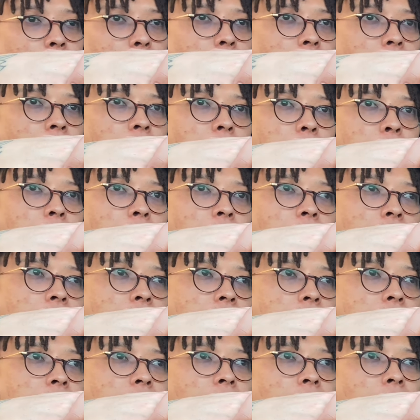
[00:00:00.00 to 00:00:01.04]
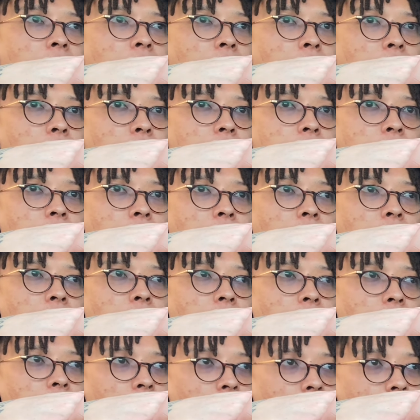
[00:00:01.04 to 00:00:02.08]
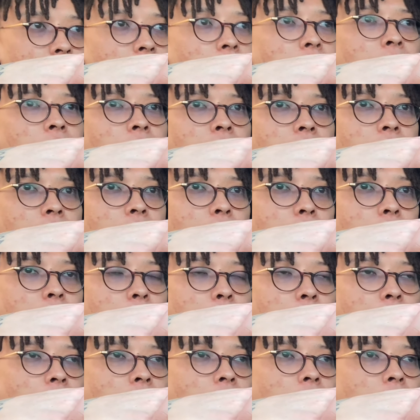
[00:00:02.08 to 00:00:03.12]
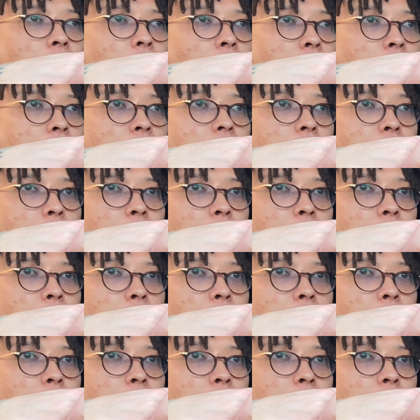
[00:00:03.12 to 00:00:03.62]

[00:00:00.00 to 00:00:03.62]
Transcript: まあ、昼間は喫茶店として、で、夜はバー営業とする